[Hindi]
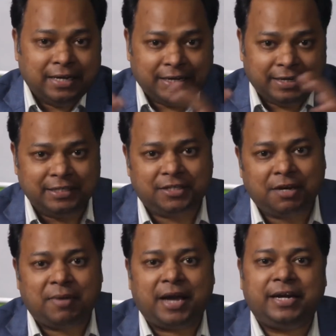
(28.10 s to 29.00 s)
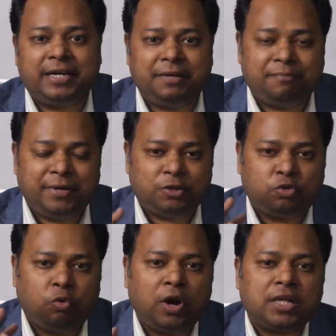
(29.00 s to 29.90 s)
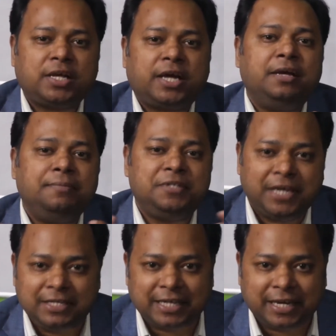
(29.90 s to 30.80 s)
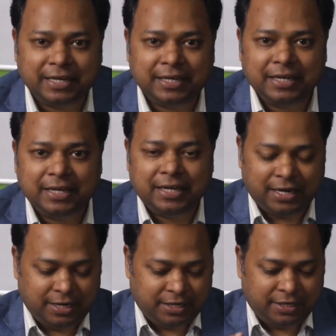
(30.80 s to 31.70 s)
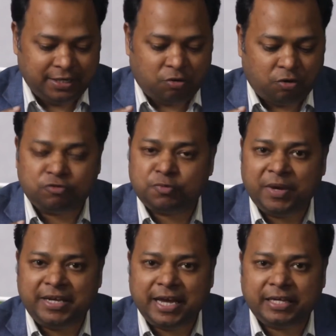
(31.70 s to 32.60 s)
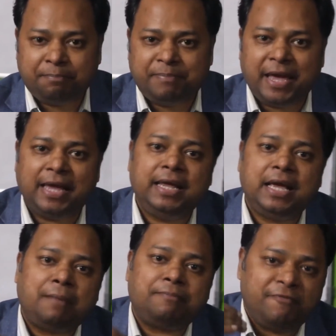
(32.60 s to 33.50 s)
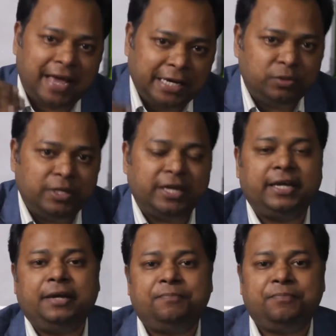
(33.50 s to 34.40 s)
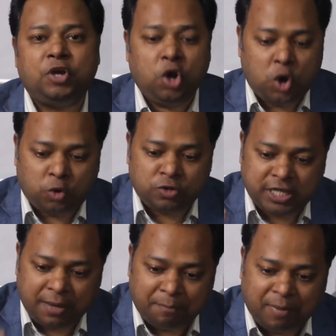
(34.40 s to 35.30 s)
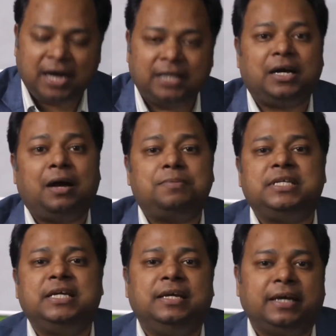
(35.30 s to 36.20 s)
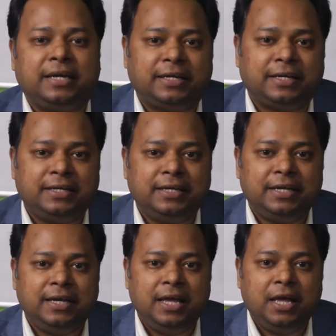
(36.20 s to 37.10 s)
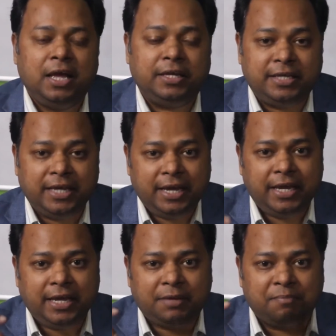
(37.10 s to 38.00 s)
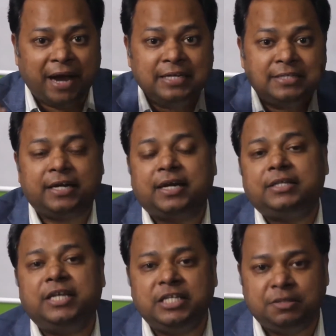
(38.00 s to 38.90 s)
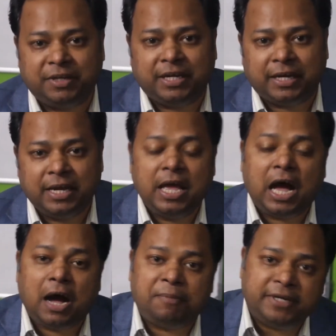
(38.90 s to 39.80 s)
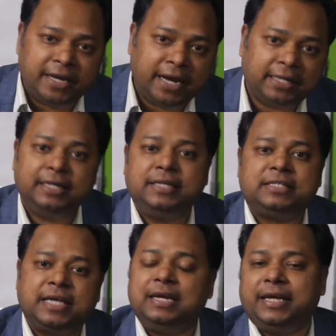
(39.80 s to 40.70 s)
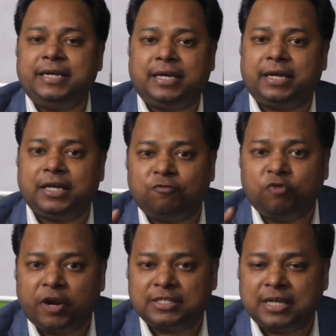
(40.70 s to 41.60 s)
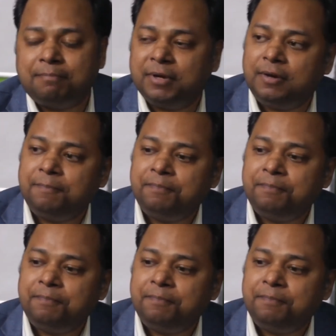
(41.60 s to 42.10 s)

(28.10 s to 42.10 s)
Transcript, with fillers: डिजिटल मार्केटिंग में थोड़ा सा गेम चेंज है और उसमें यह है कि पहले आप वैल्यू देंगे और उसके बाद आप सेल करेंगे ये एक माइंडसेट का चेंज भी है आप डायरेक्टली सेल नहीं करेंगे फॉर एग्जाम्पल